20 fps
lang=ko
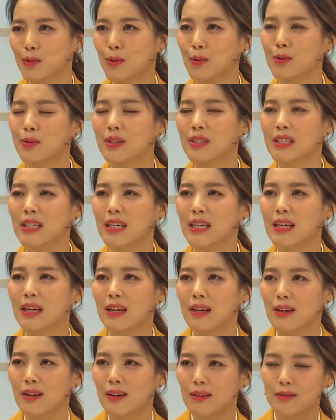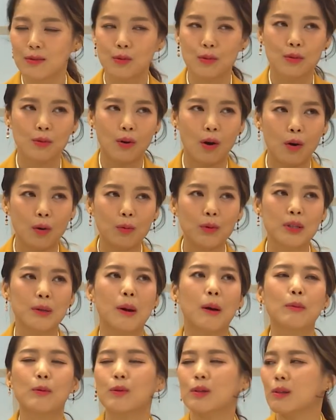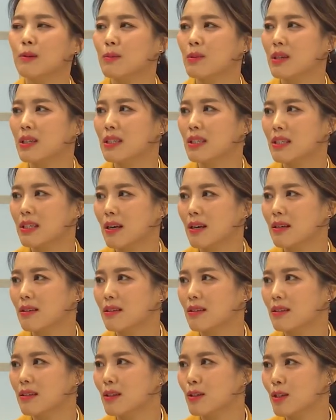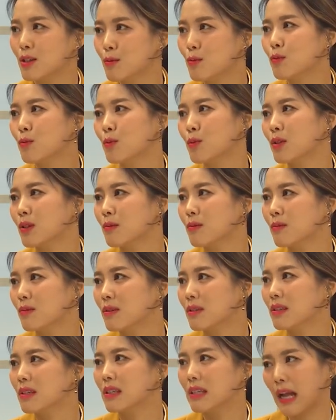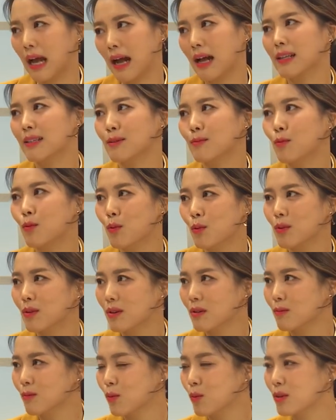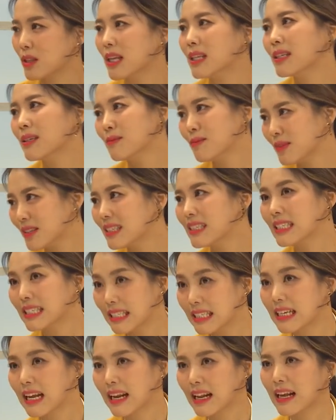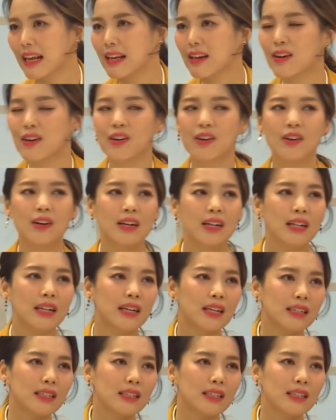또 이제 또 어머님 아버님이 시, 시부모님들이 다 이제 목 목사님들이시잖아요. 네.